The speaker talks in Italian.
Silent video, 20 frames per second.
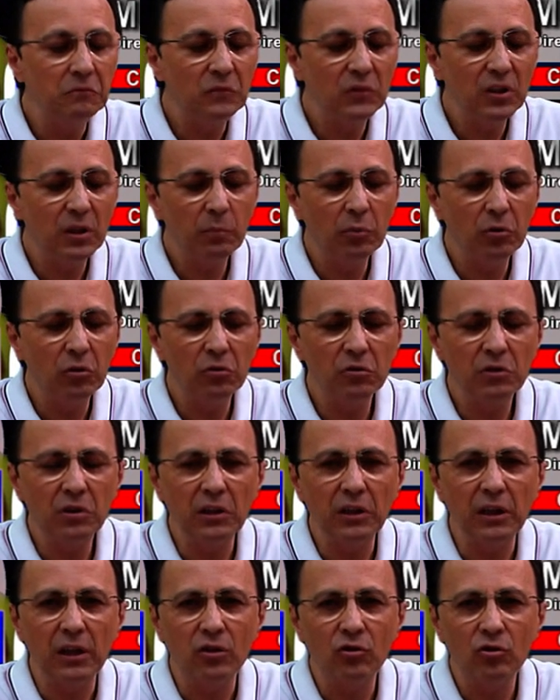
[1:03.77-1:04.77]
Se poi non
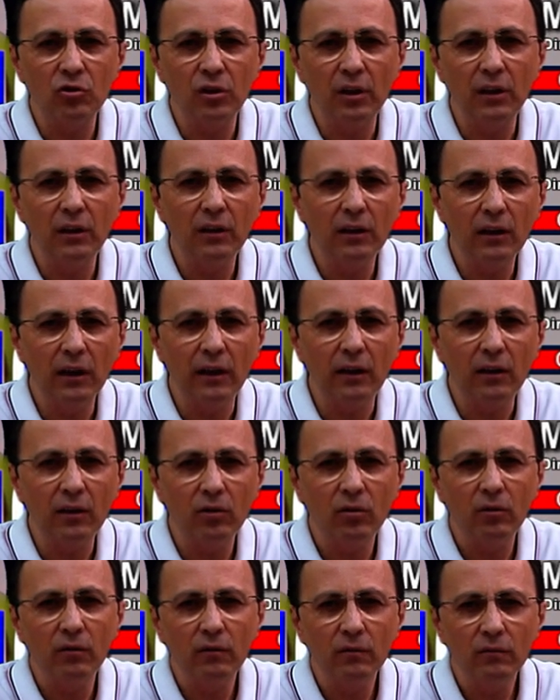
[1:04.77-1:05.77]
si riesce,
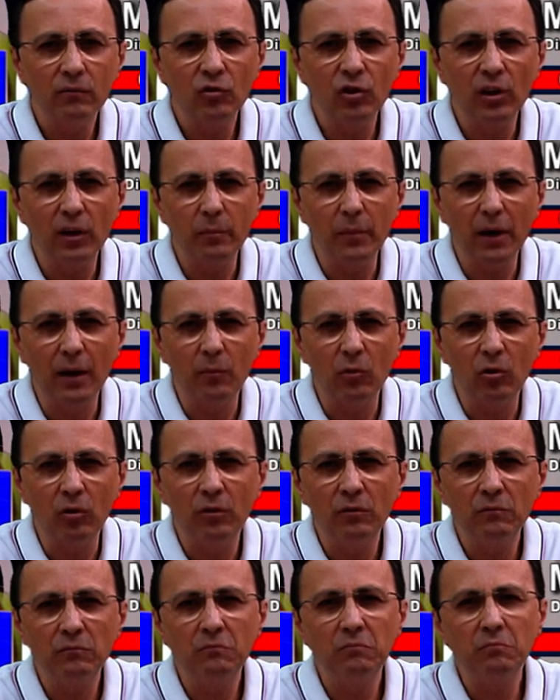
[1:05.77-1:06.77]
ecco, ce
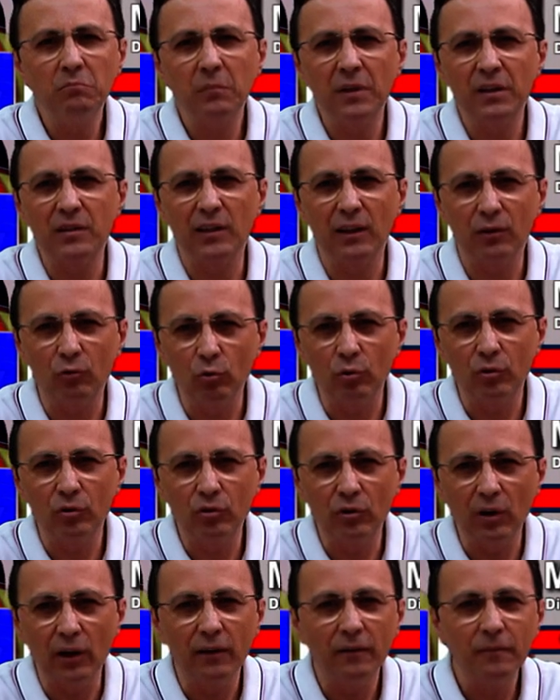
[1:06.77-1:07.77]
l'abbiamo messa
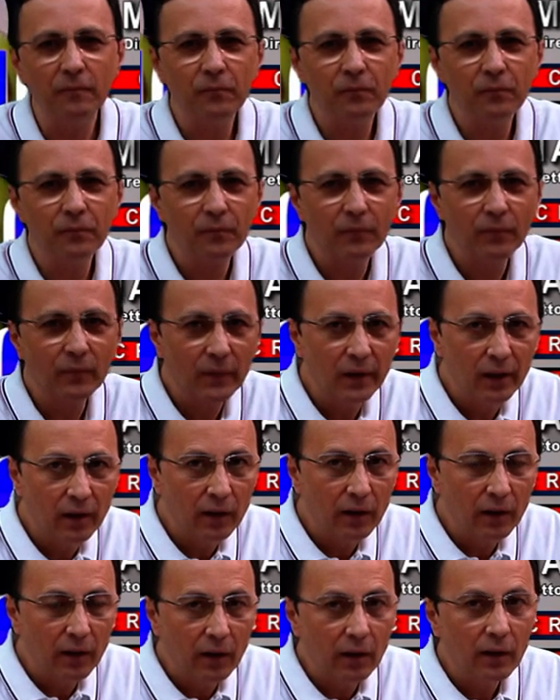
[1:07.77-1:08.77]
tutta
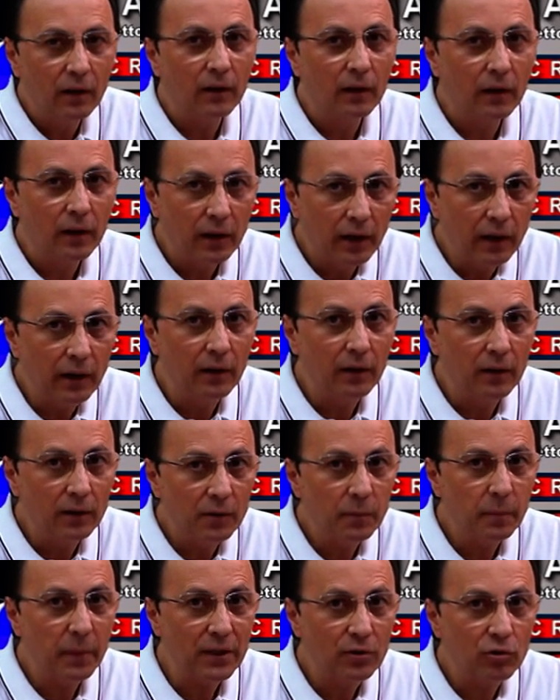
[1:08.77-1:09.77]
e
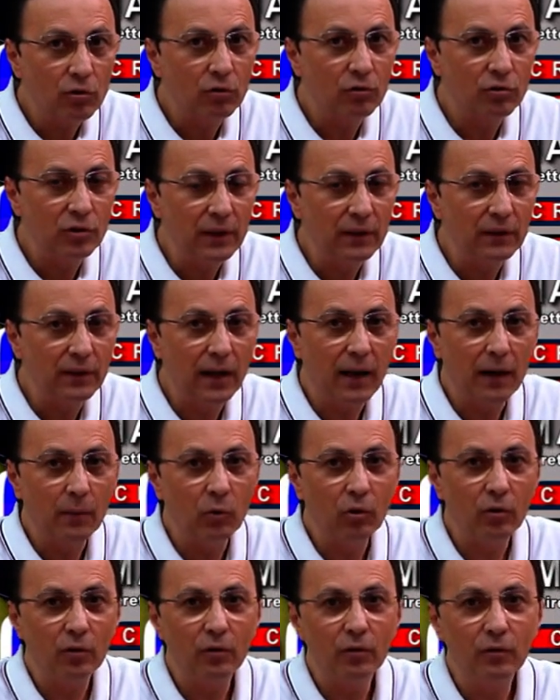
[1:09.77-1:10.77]
spesso lo
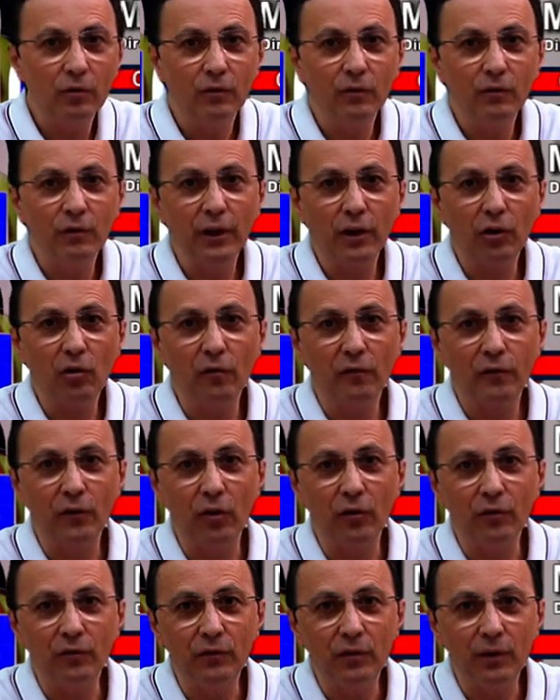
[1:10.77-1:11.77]
sentiamo nei
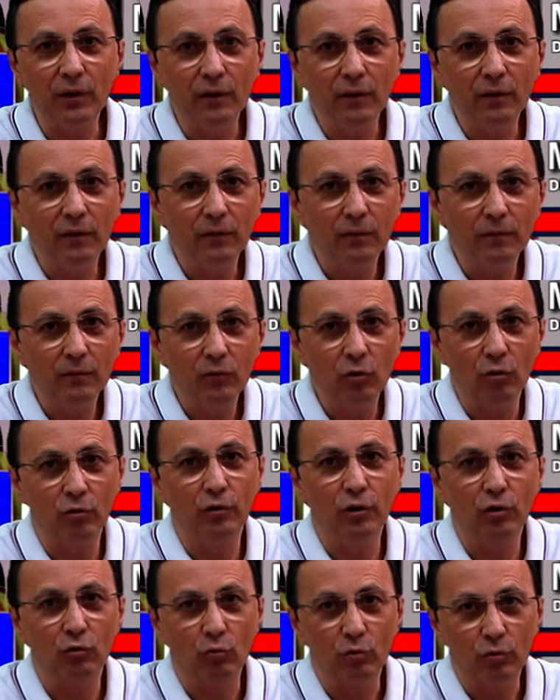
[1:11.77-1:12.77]
confronti non
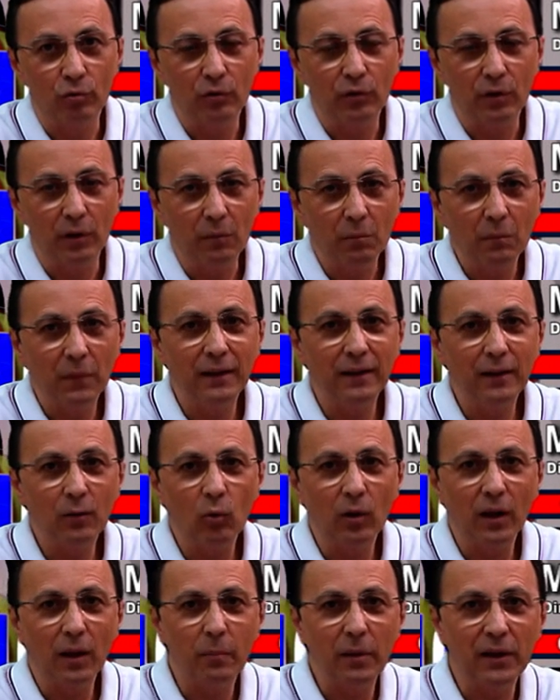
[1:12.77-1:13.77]
di tutti, ma di
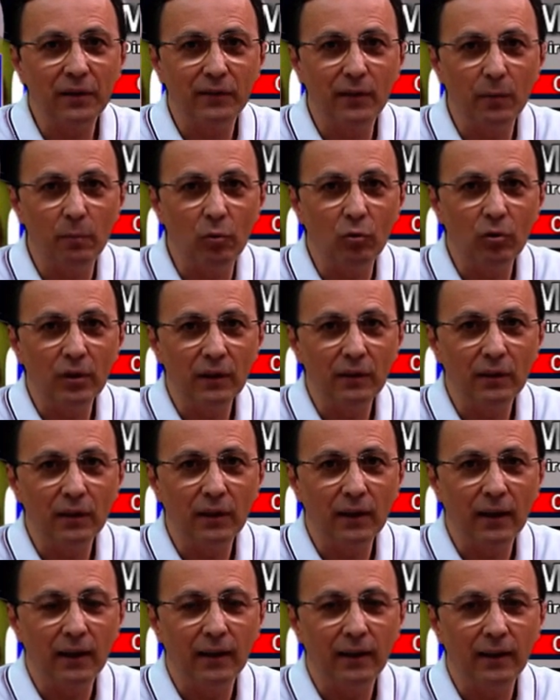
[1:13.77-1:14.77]
quella parte
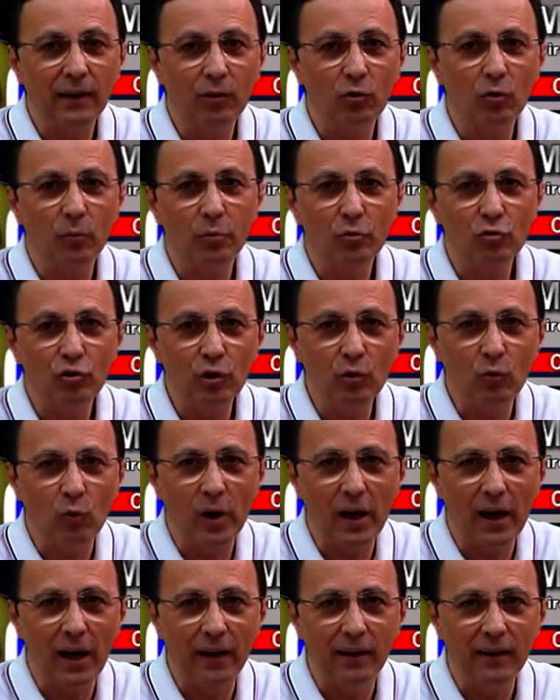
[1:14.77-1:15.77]
politica che dopo
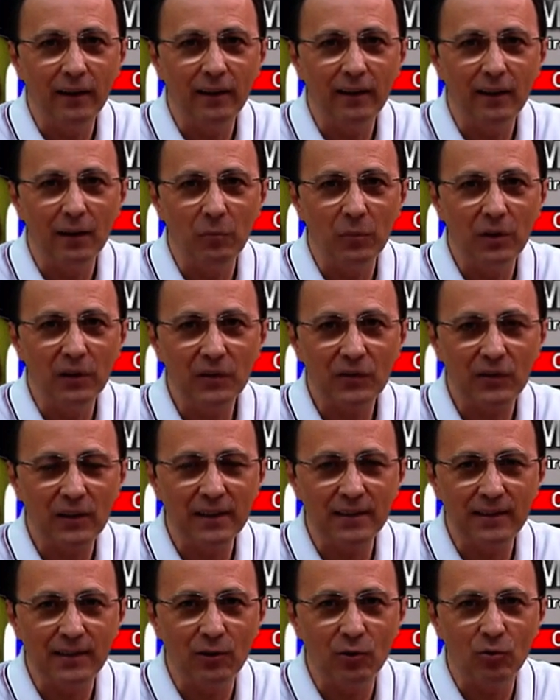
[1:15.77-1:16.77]
cinque anni di
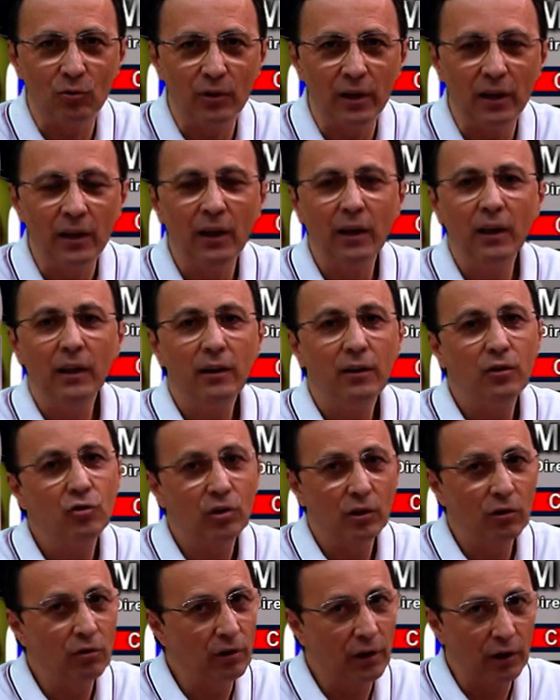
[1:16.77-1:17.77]
amministrazione
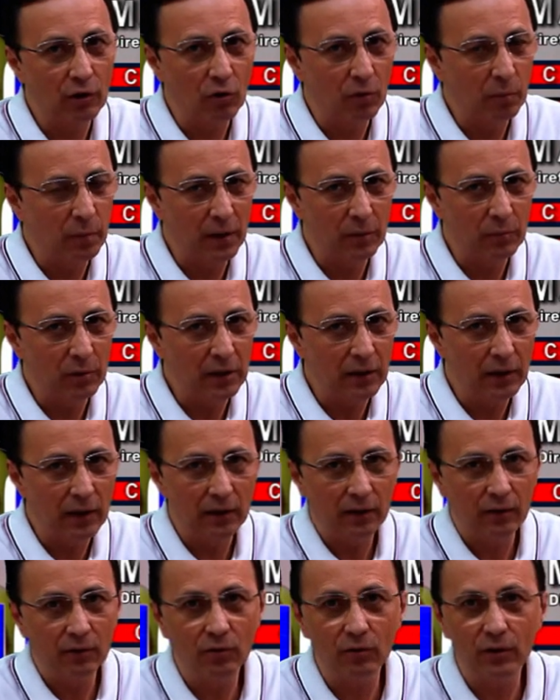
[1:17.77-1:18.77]
dice non è colpa
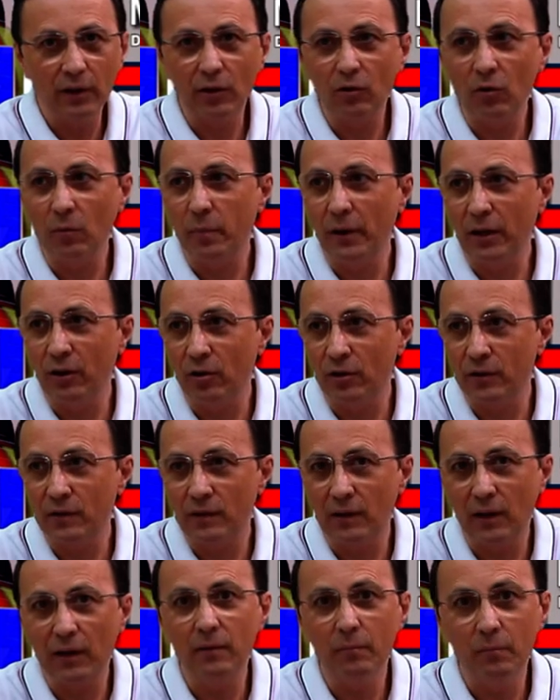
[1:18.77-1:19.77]
mia, non è colpa
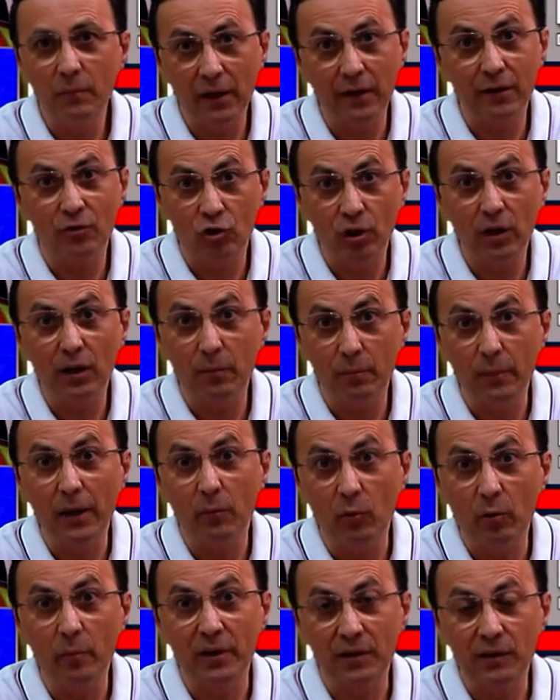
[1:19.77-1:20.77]
nostra, ma ce
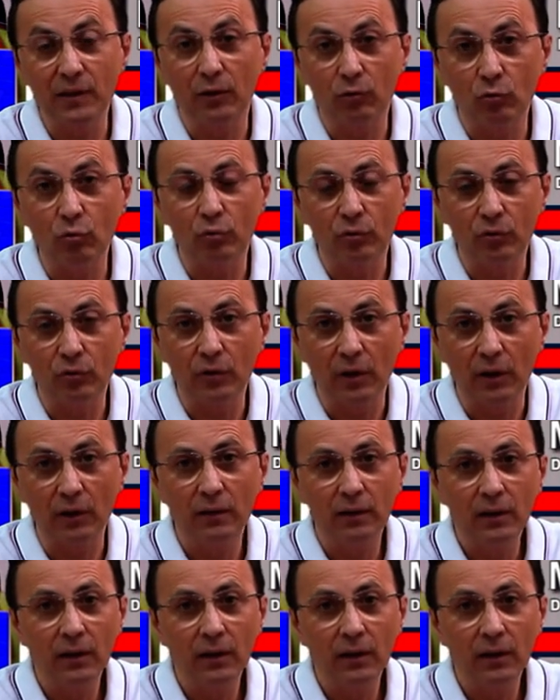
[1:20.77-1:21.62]
l'abbiamo messa tutta.